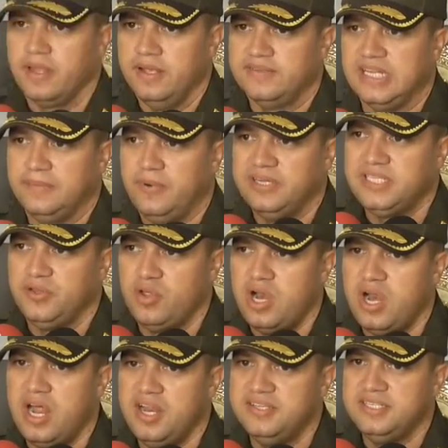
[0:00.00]
Estamos haciendo un
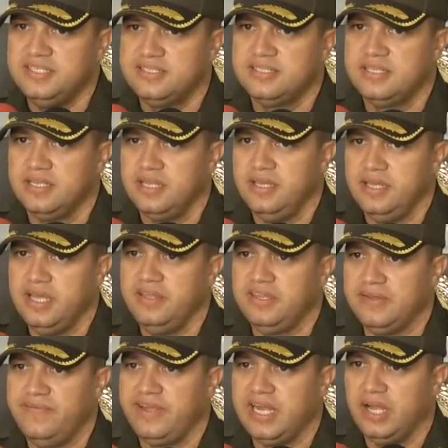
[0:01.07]
análisis
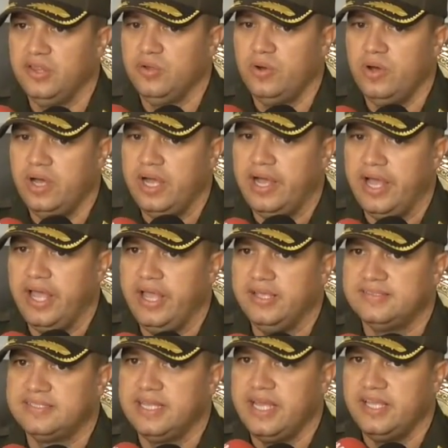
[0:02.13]
identificando a
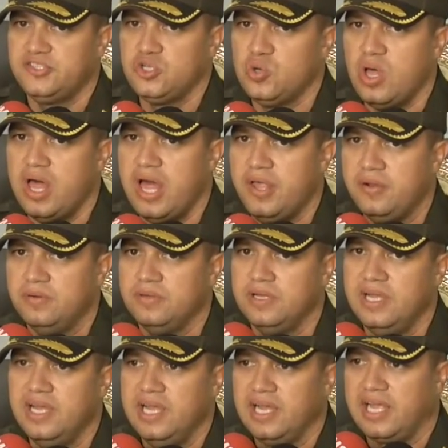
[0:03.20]
este ciudadano
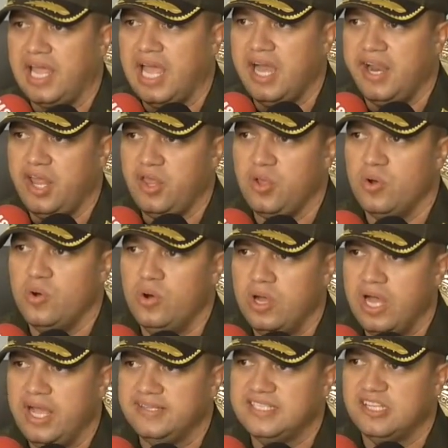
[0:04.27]
que agredió
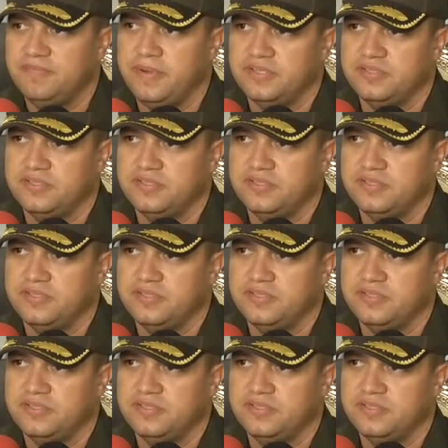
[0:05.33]
a estas